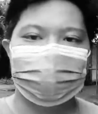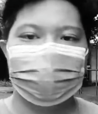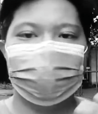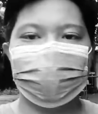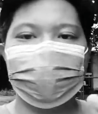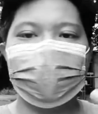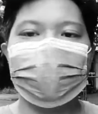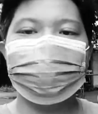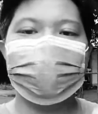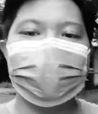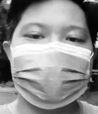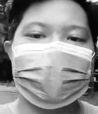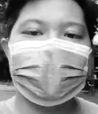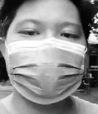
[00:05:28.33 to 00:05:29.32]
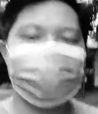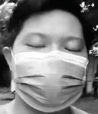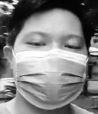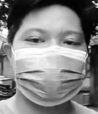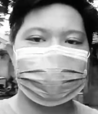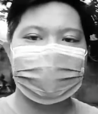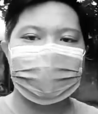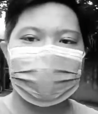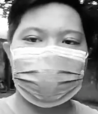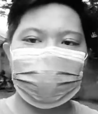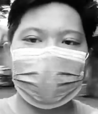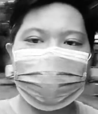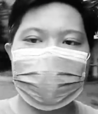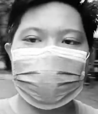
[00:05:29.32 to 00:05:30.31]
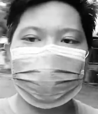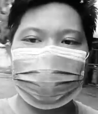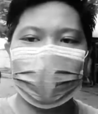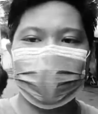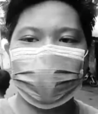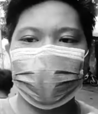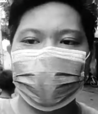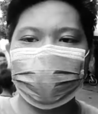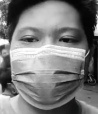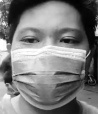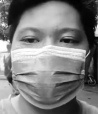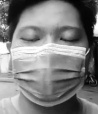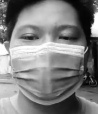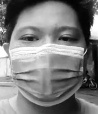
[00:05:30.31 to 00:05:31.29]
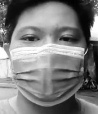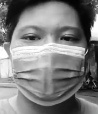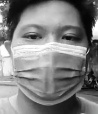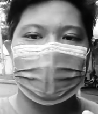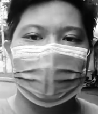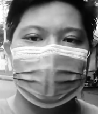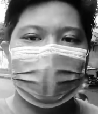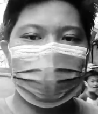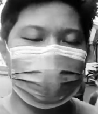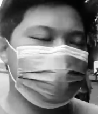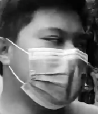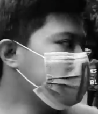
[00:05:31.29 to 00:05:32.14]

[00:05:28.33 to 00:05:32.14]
dito yon na part guys dito kami nagpi-picture. tapos